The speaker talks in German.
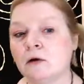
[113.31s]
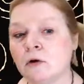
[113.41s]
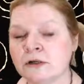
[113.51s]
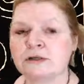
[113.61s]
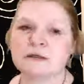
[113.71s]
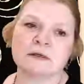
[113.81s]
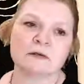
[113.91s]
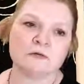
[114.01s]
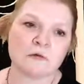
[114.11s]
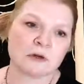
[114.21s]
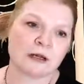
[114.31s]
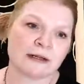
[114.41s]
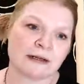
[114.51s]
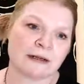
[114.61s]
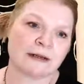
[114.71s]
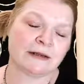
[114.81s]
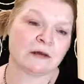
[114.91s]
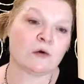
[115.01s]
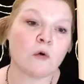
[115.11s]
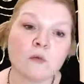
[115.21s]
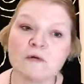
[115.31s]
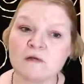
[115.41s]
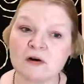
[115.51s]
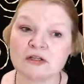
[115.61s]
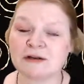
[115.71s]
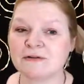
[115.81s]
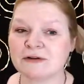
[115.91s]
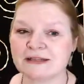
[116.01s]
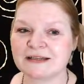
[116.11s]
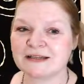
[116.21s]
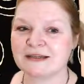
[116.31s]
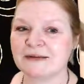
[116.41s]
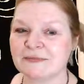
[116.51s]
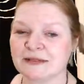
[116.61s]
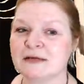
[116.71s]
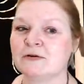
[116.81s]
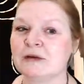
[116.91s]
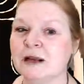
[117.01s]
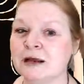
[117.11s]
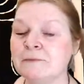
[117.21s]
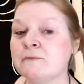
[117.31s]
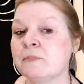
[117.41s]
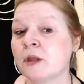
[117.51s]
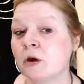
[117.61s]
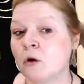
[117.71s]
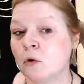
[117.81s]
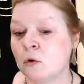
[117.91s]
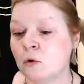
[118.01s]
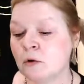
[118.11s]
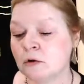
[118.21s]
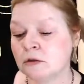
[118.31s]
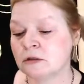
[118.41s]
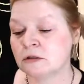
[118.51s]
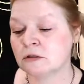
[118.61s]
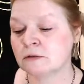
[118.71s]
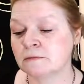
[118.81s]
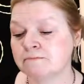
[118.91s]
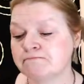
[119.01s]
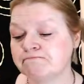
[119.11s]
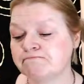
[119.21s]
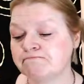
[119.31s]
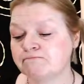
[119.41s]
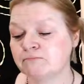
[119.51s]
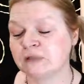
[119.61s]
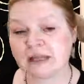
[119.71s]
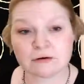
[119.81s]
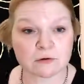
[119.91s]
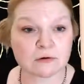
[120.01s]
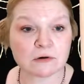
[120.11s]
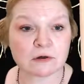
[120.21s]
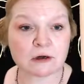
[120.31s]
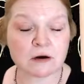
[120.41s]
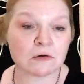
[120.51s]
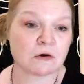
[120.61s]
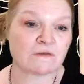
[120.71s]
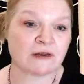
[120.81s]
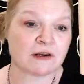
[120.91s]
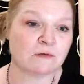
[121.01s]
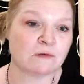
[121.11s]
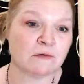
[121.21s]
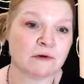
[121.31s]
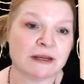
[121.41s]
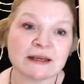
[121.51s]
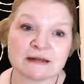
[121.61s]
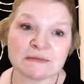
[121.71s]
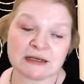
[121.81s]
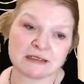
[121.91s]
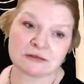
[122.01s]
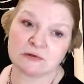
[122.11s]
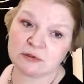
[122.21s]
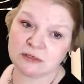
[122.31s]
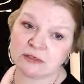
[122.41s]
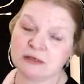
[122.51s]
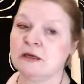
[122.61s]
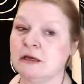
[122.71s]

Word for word: Heute nur eine kleine grobe Vorstellung des Systems hier online. Und ähm, dennoch, auch wenn du nicht mit Astrologie